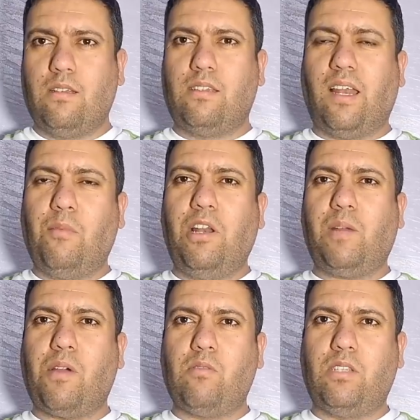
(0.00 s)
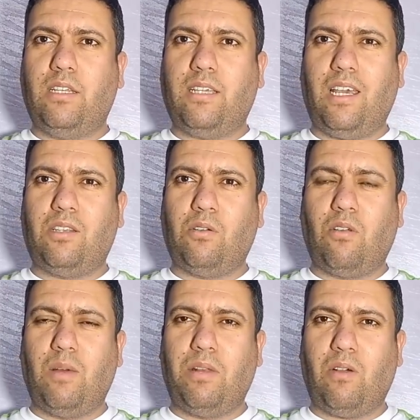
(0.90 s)
السلام عليكم خوتي تحياتي
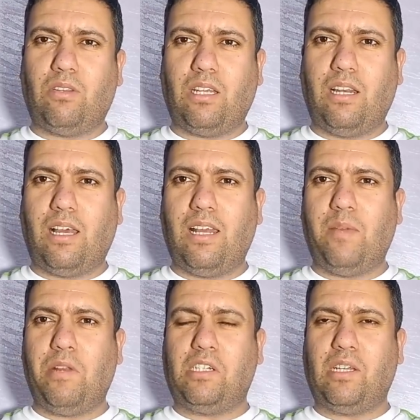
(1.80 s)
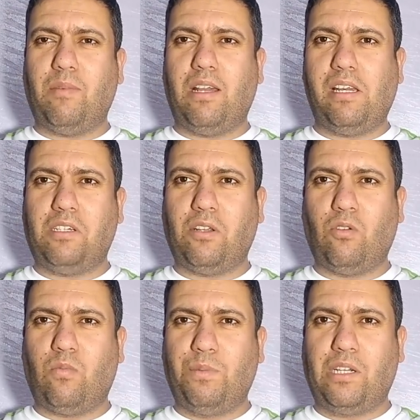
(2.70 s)
كل ابناء وطني الغالي من الشمال الى
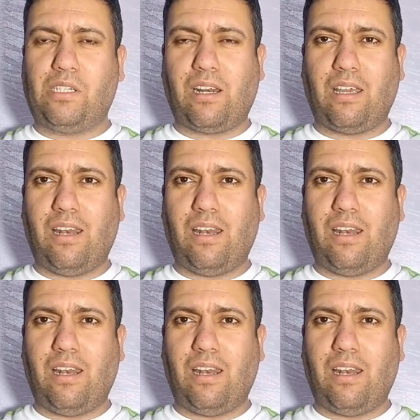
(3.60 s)
الجنوب ومن الشرق